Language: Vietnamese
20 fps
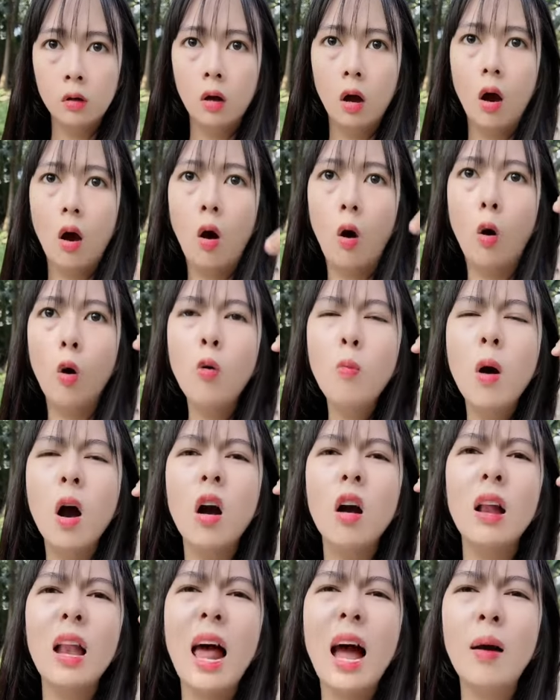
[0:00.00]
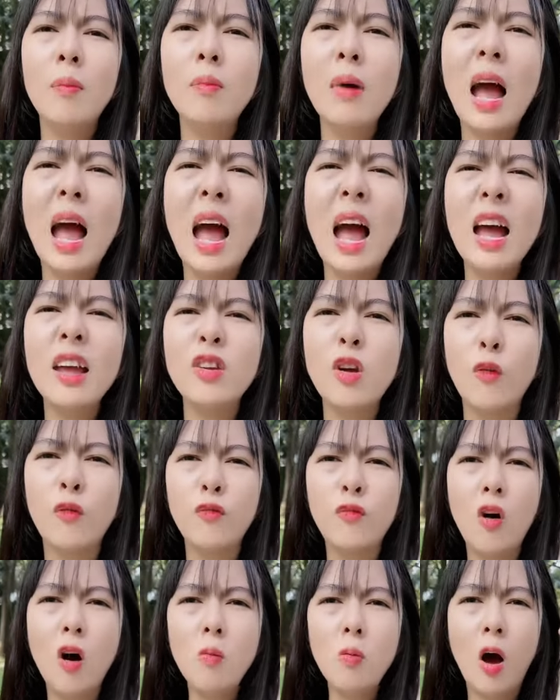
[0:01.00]
ủ 15 20
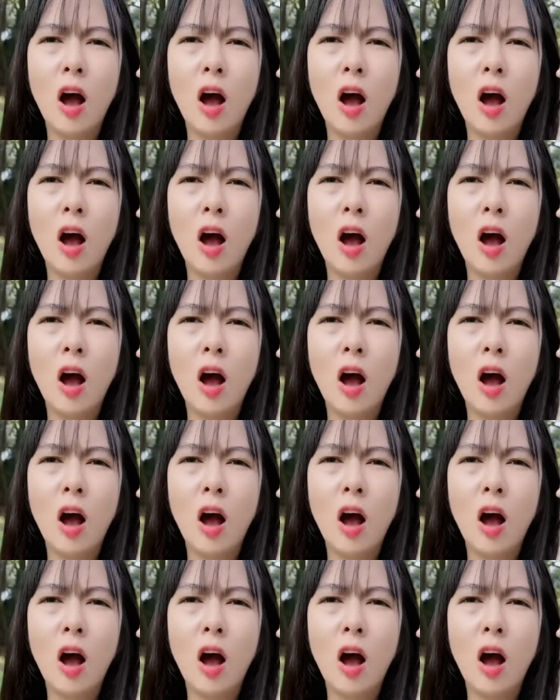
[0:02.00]
phút